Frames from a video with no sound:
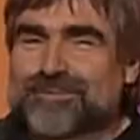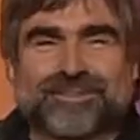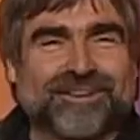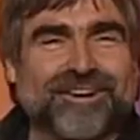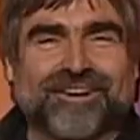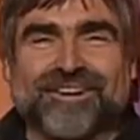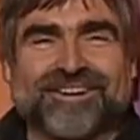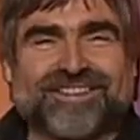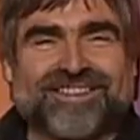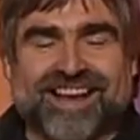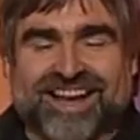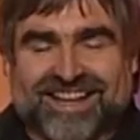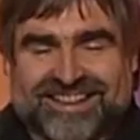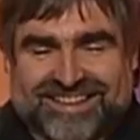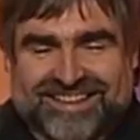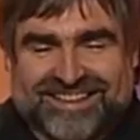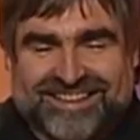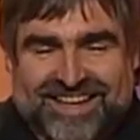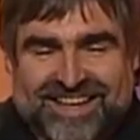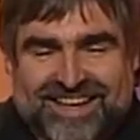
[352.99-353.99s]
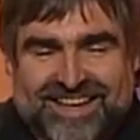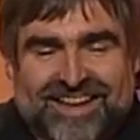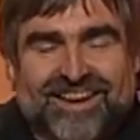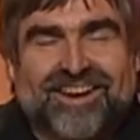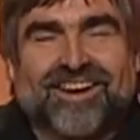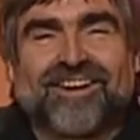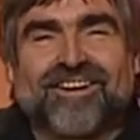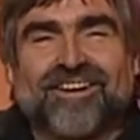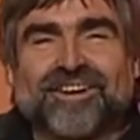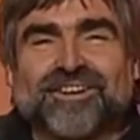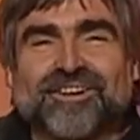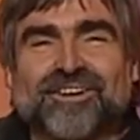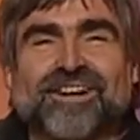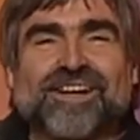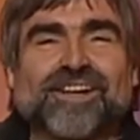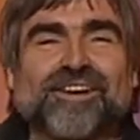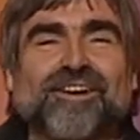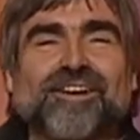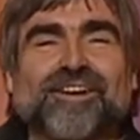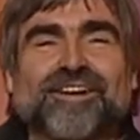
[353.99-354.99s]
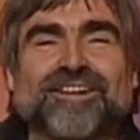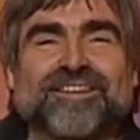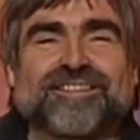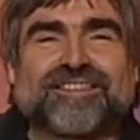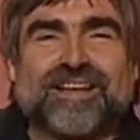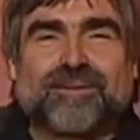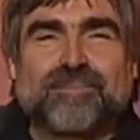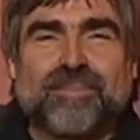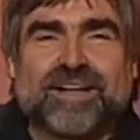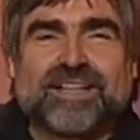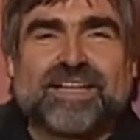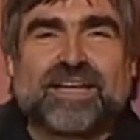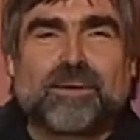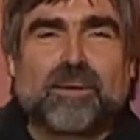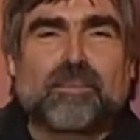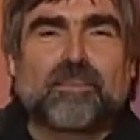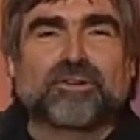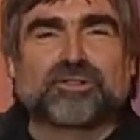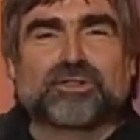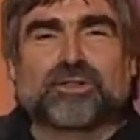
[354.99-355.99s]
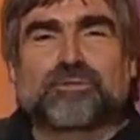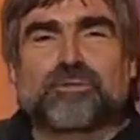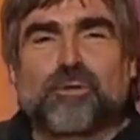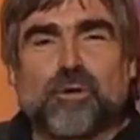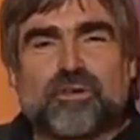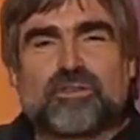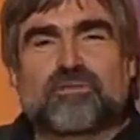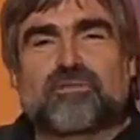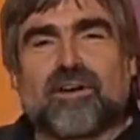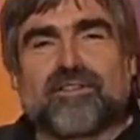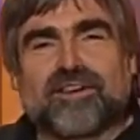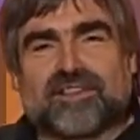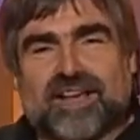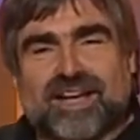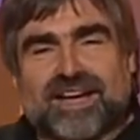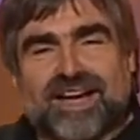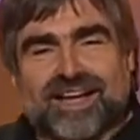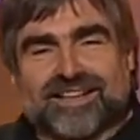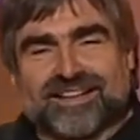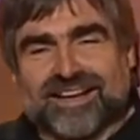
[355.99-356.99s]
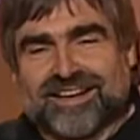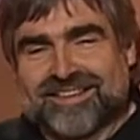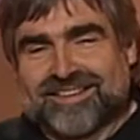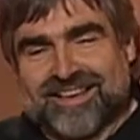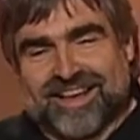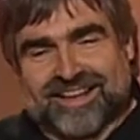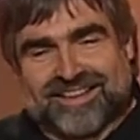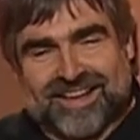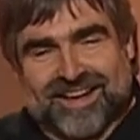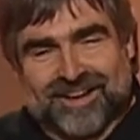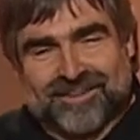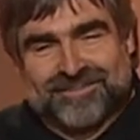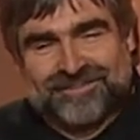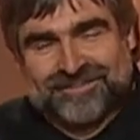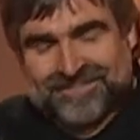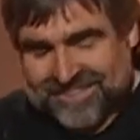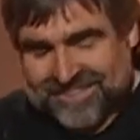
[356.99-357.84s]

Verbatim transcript: großartig. Und Uli Hoeneß, der Mann, der immer schon Wurst war, was alle anderen gesagt haben.